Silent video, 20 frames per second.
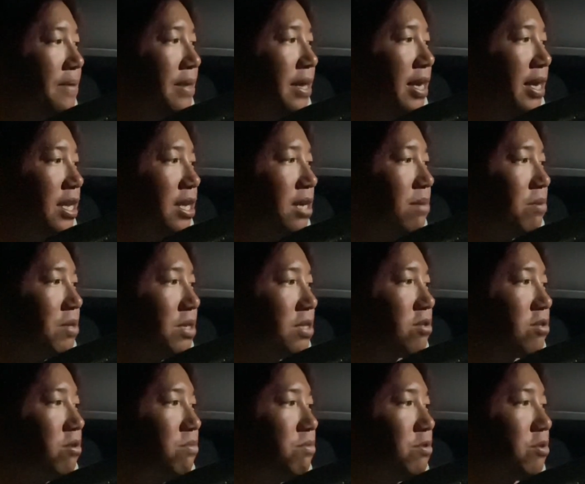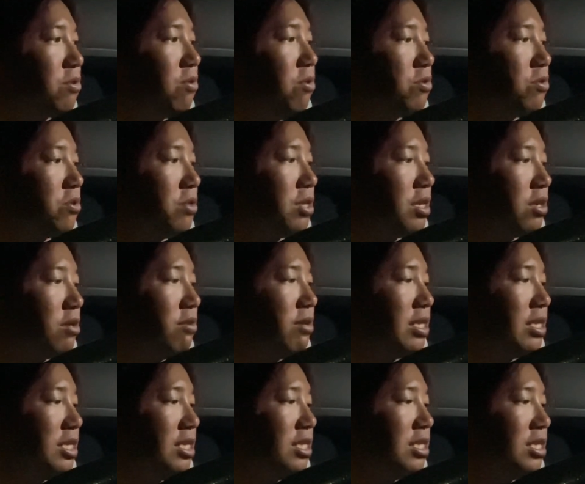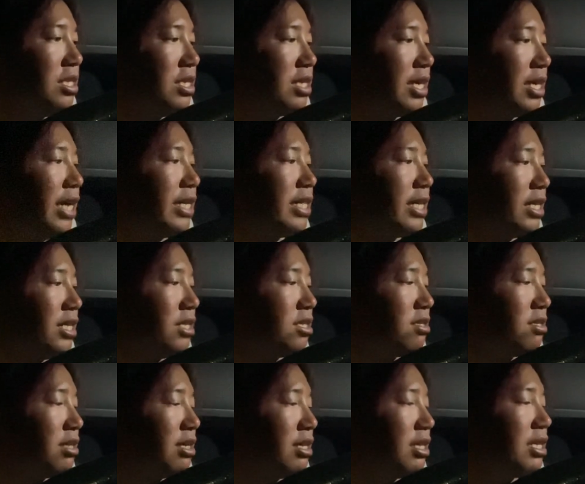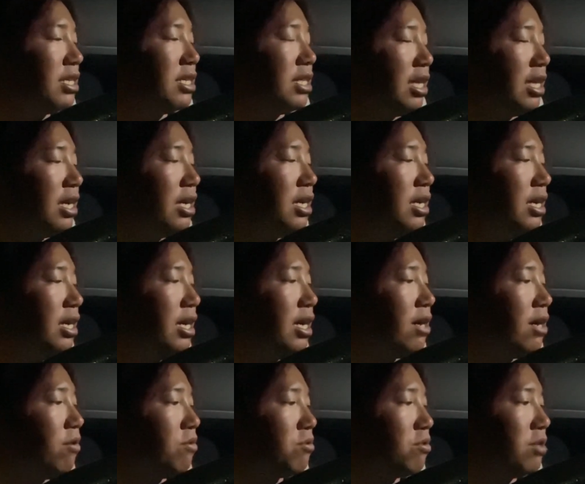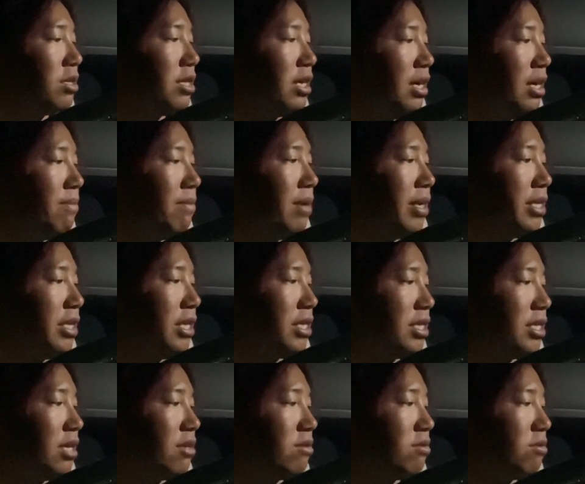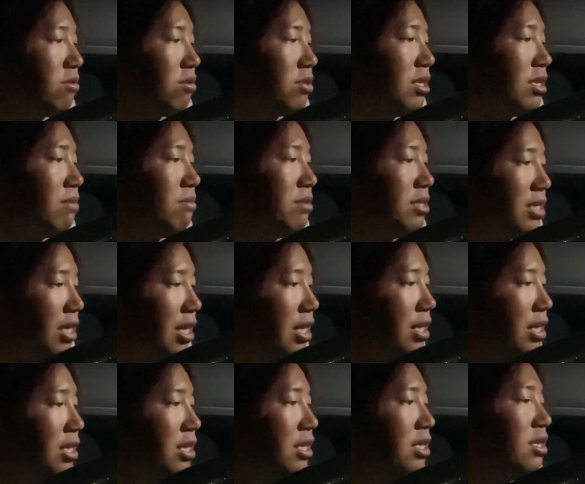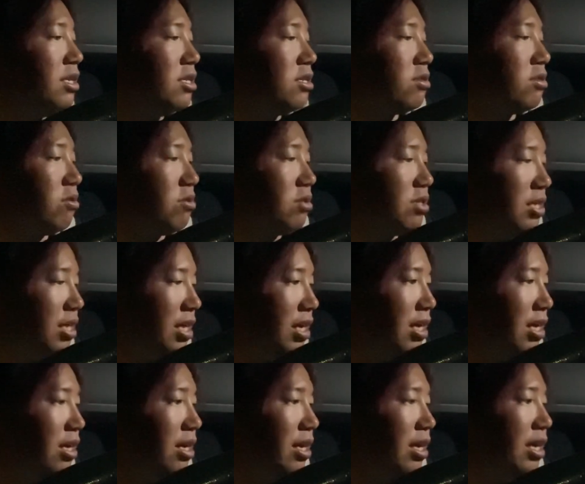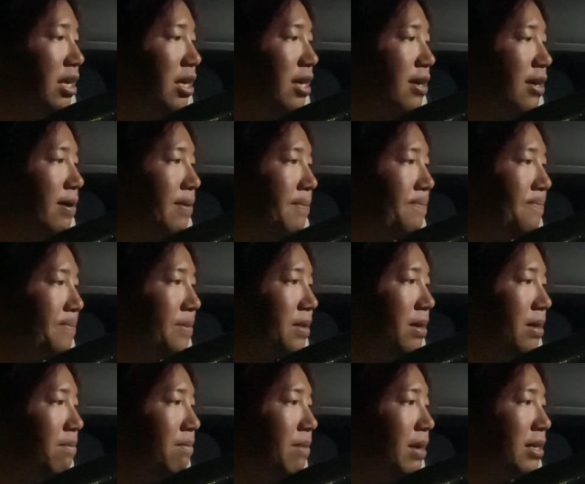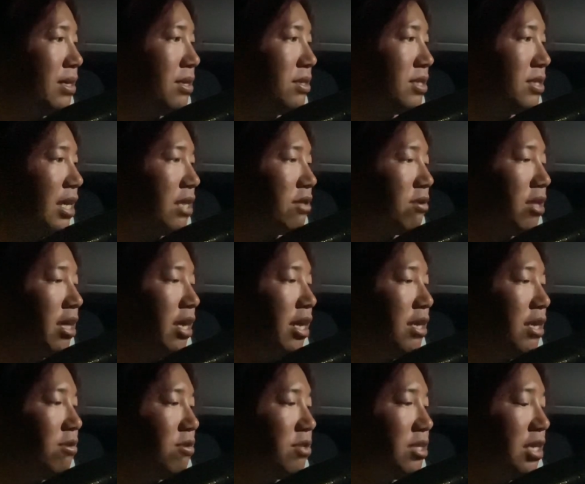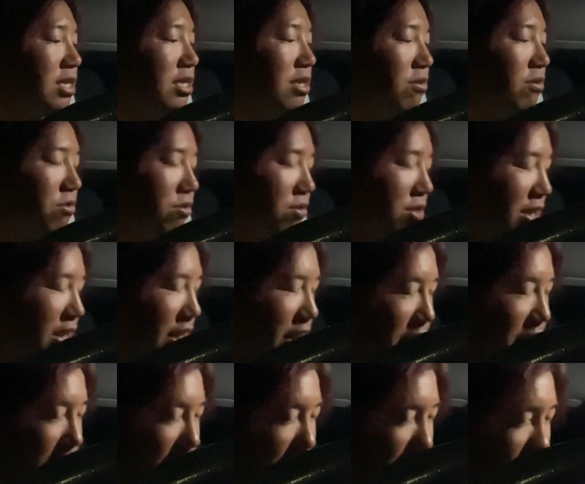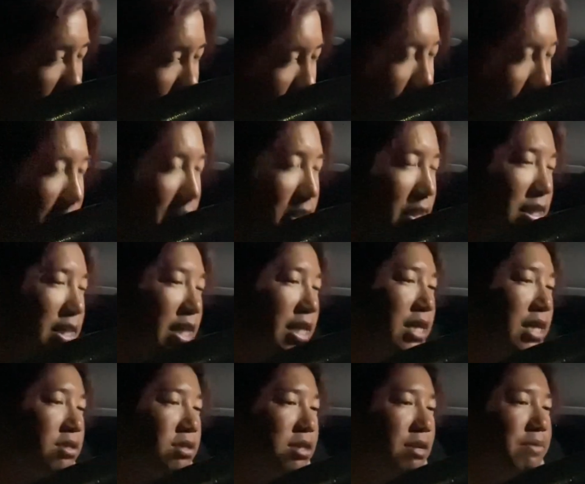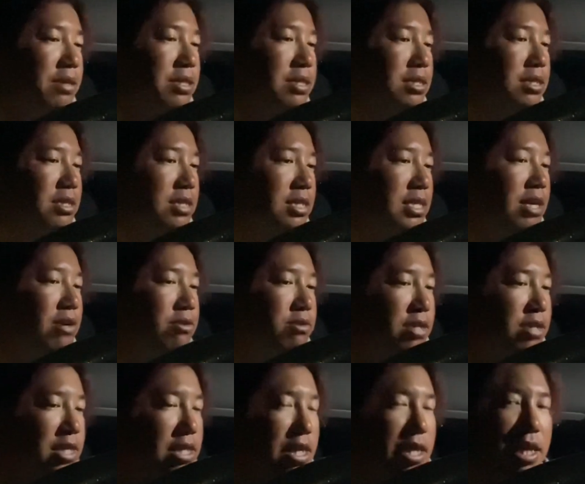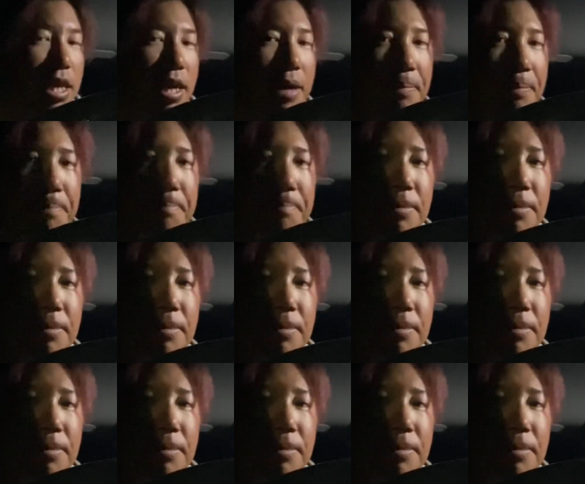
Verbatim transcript: で、エリキもね、すこぶる好調で、今日は一日快適に釣りができて、えー、本当にね、マリーナスタッフの整備士さん、そして、えー、マックさんとタライノンさんには本当に感謝しております。ありがとうございます。時間をくださって。